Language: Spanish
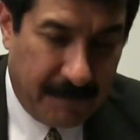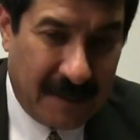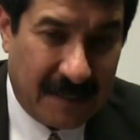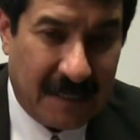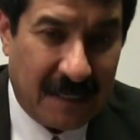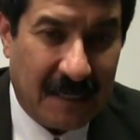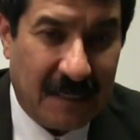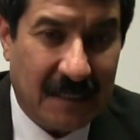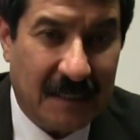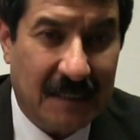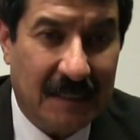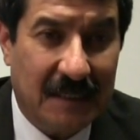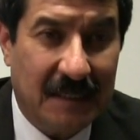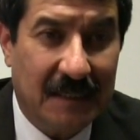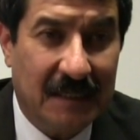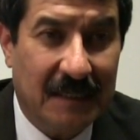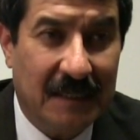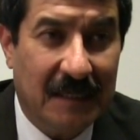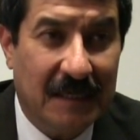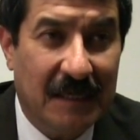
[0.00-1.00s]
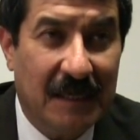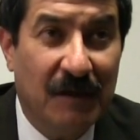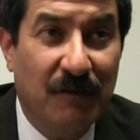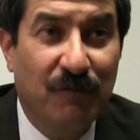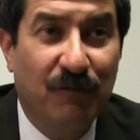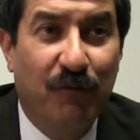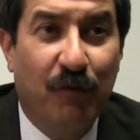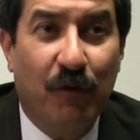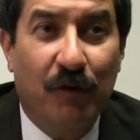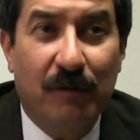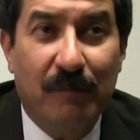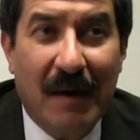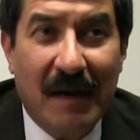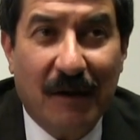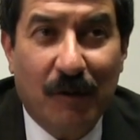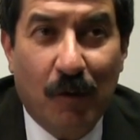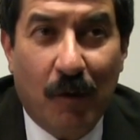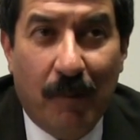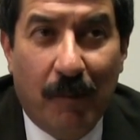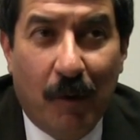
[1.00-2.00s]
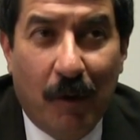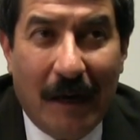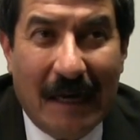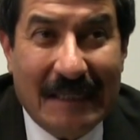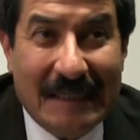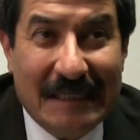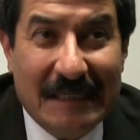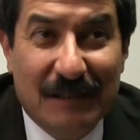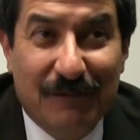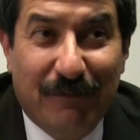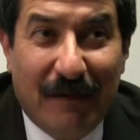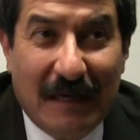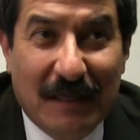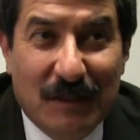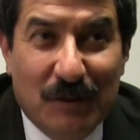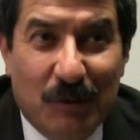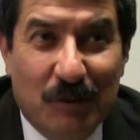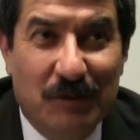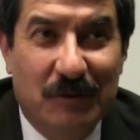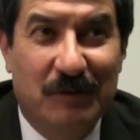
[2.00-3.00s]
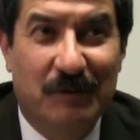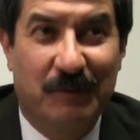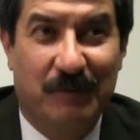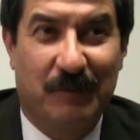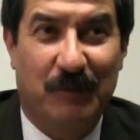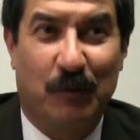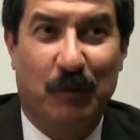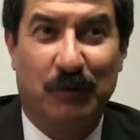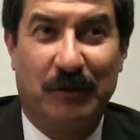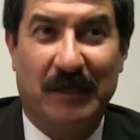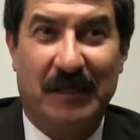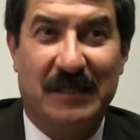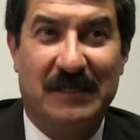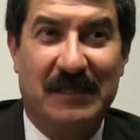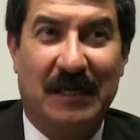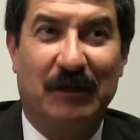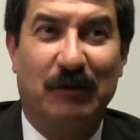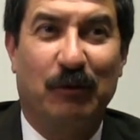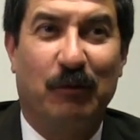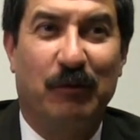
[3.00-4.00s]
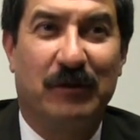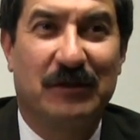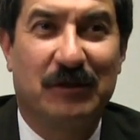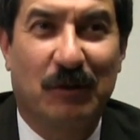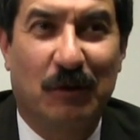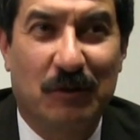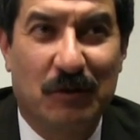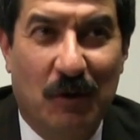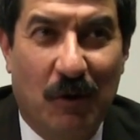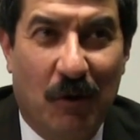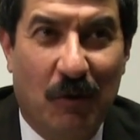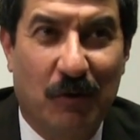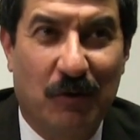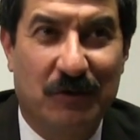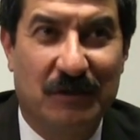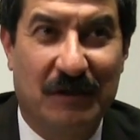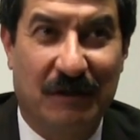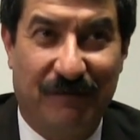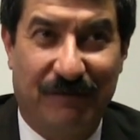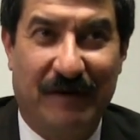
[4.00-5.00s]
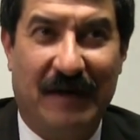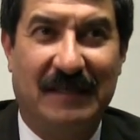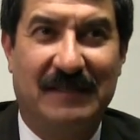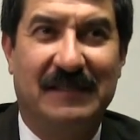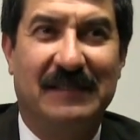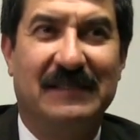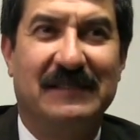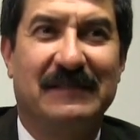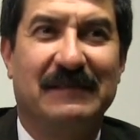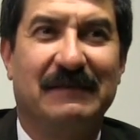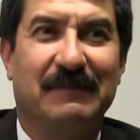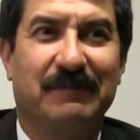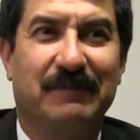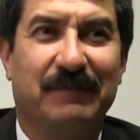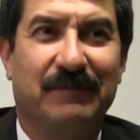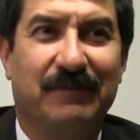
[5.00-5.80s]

para informar con volantes falsos, utilizando nuestros logos y frases,